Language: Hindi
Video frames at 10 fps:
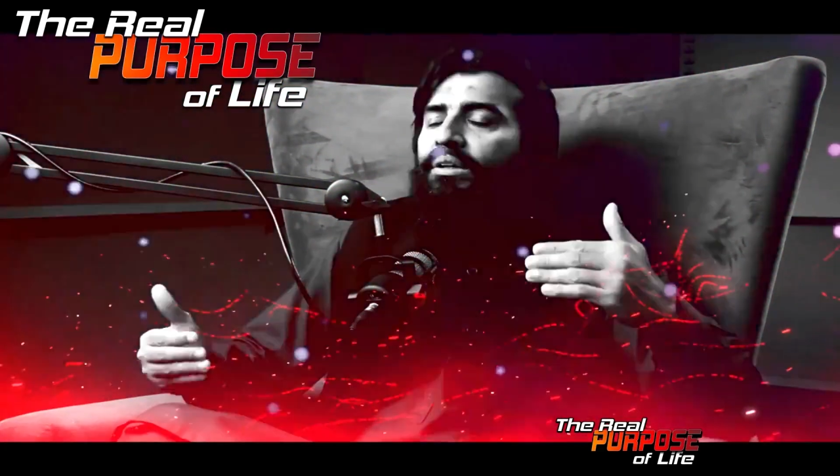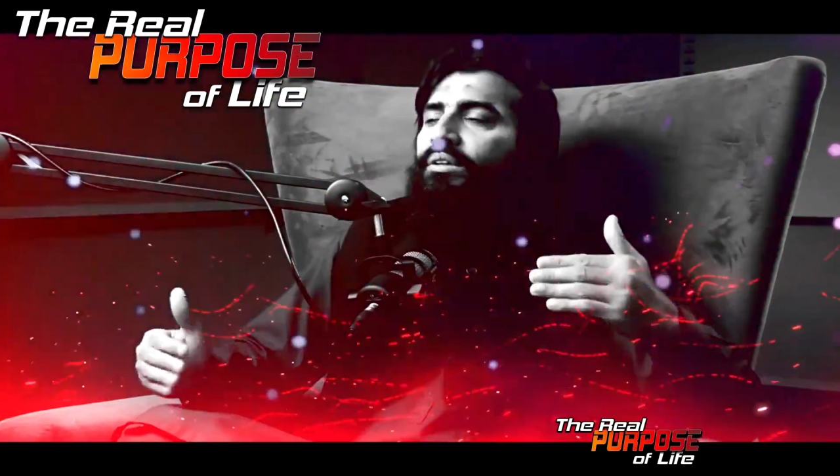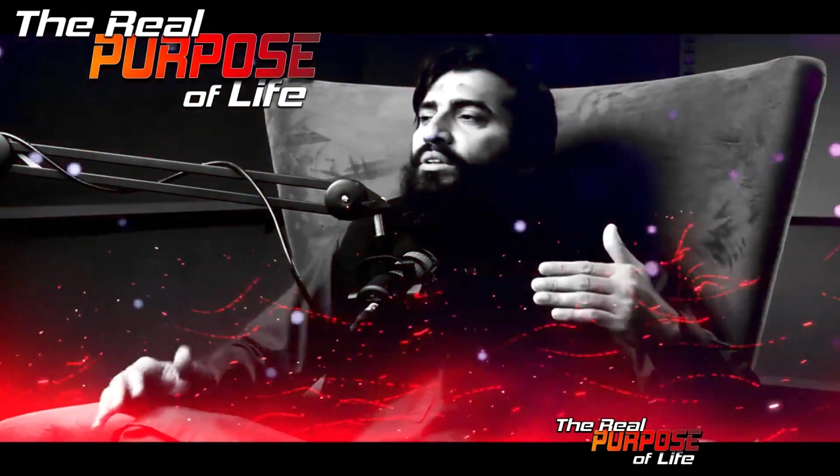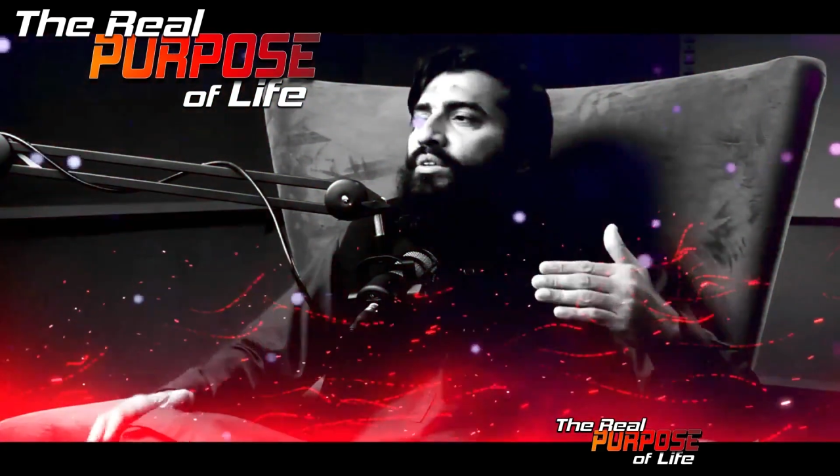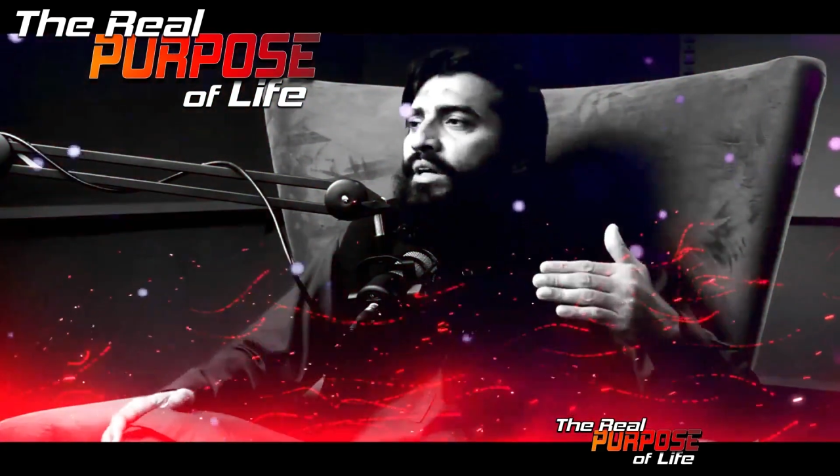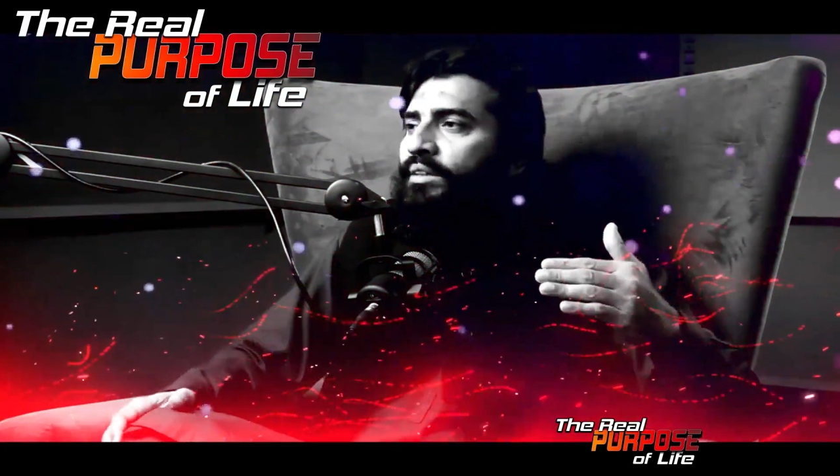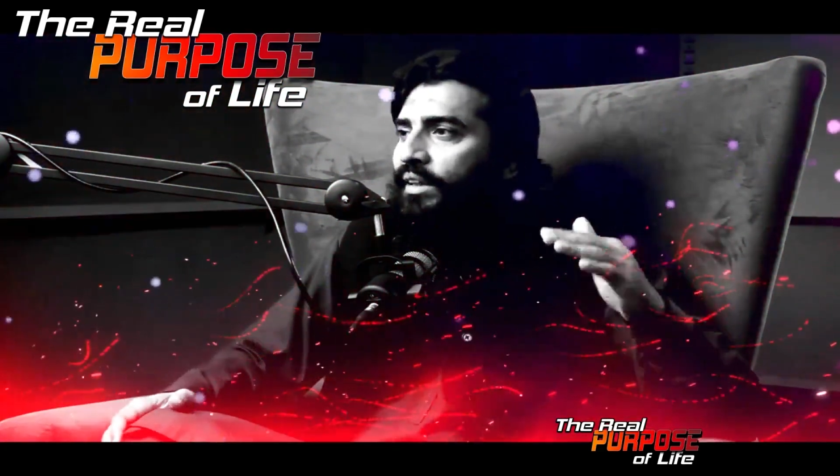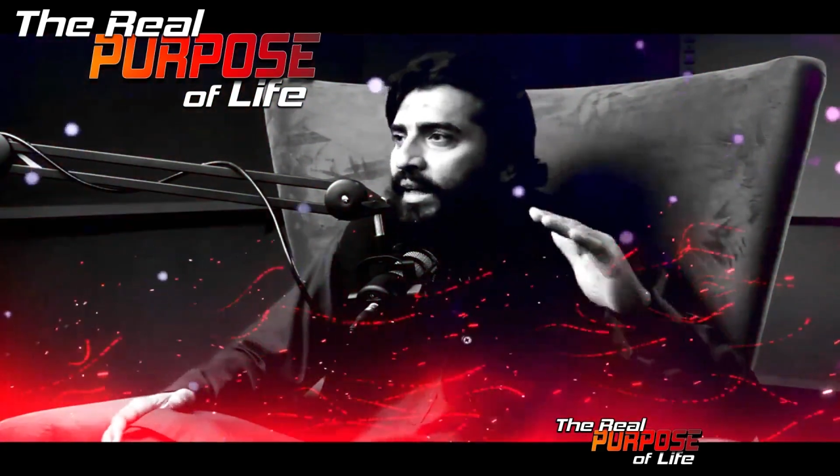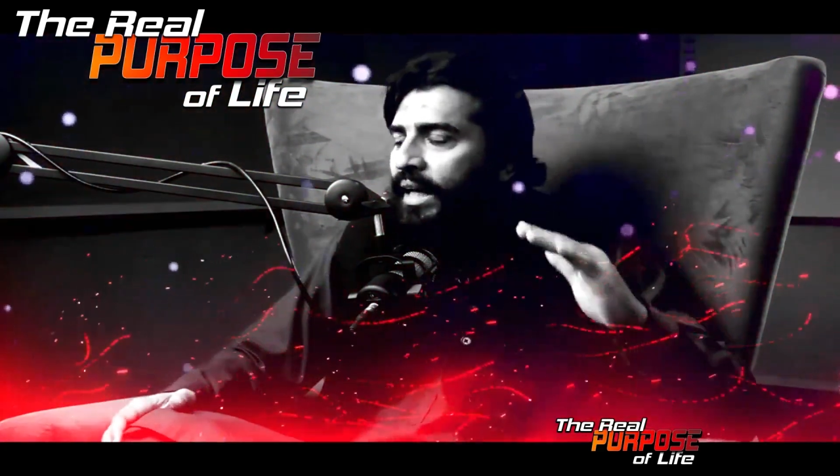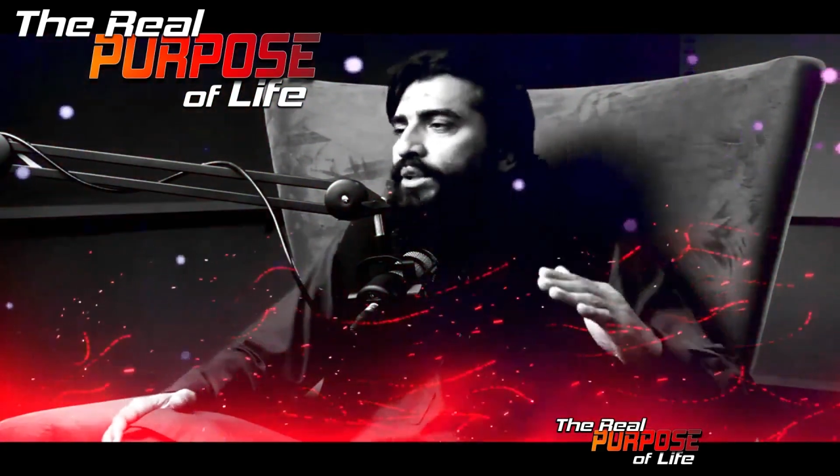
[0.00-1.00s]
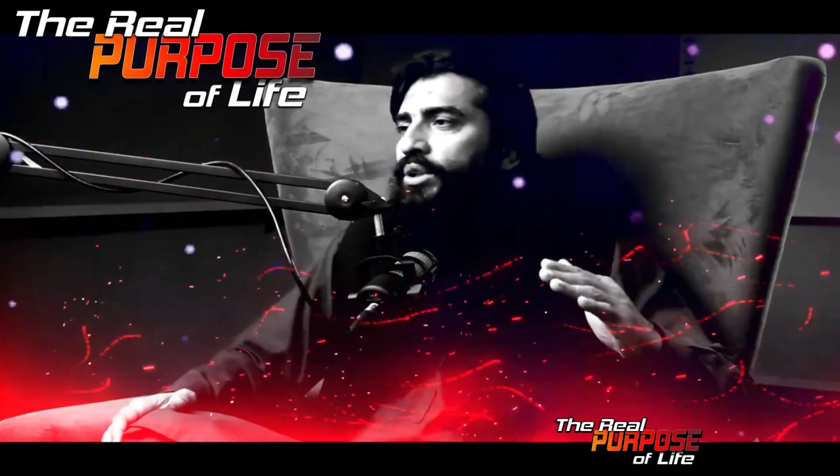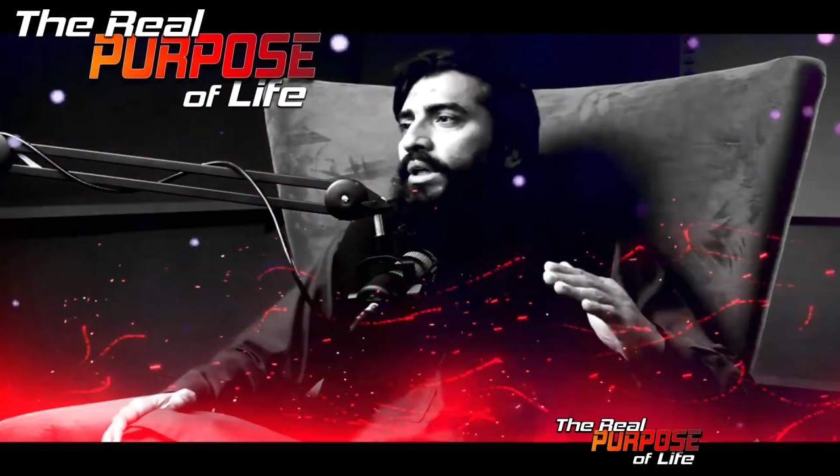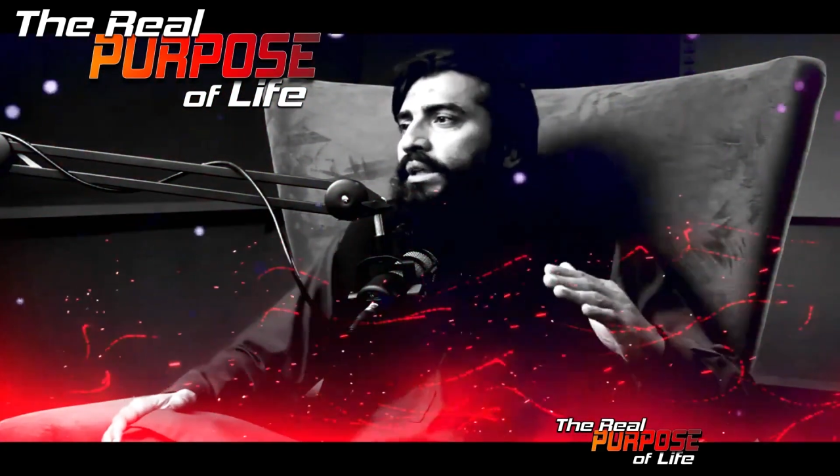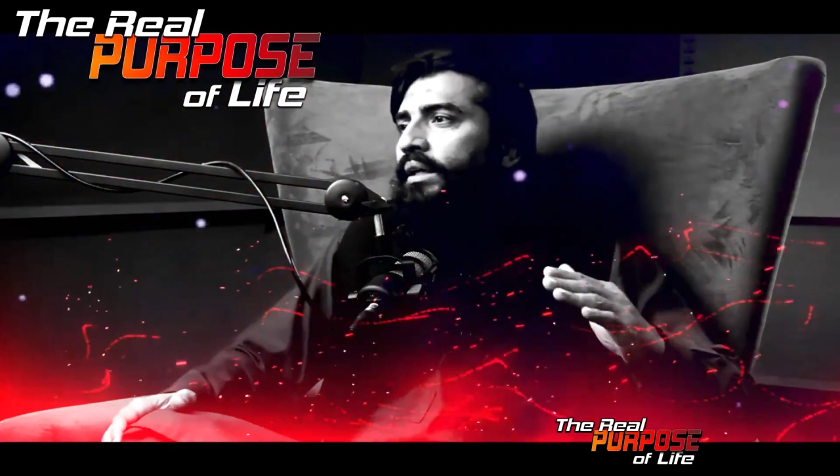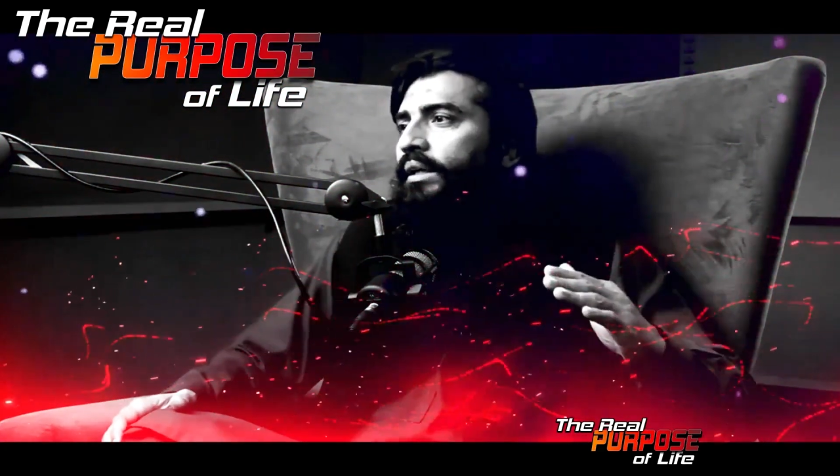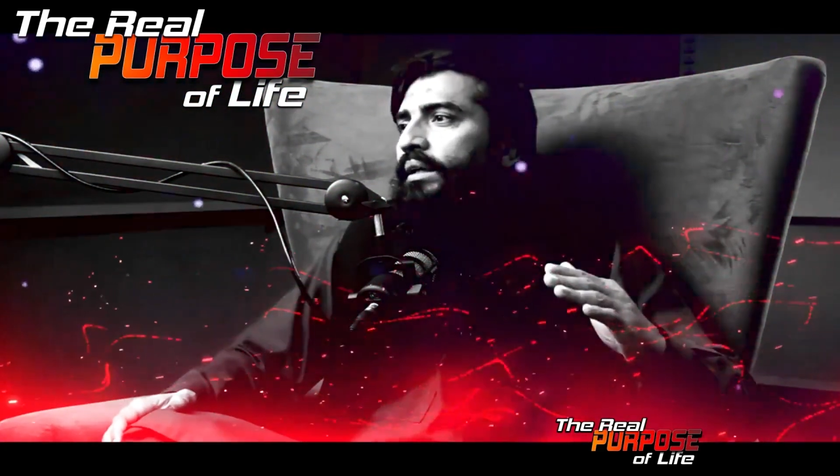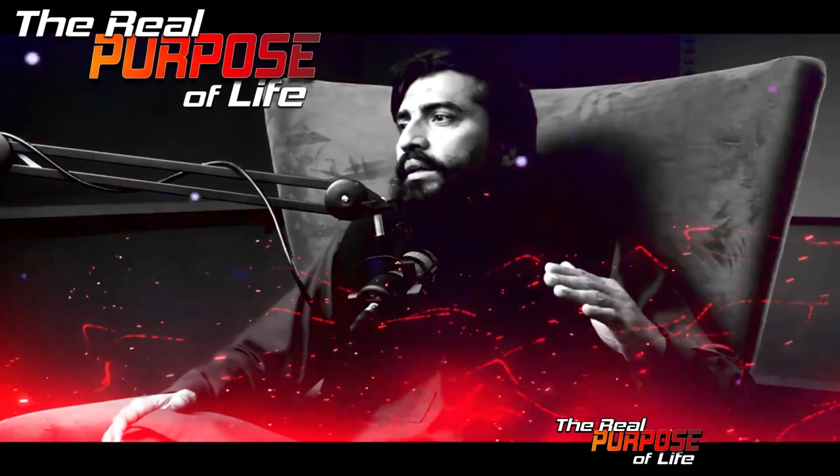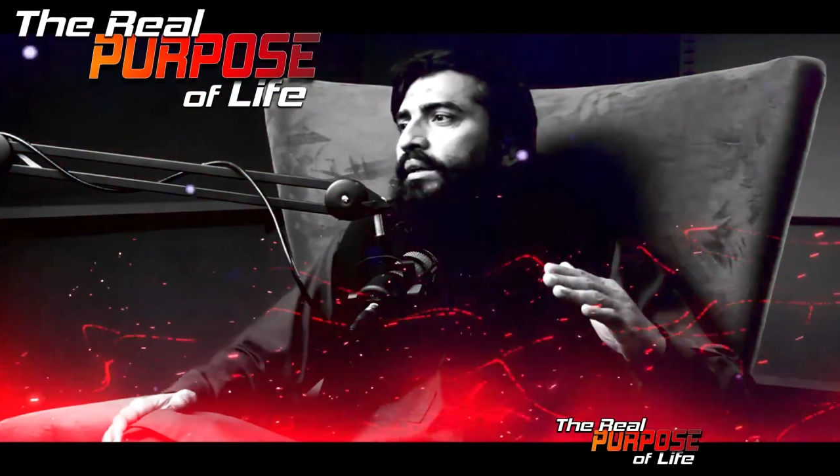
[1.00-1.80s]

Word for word: किसी इंसान से खैर चाहता है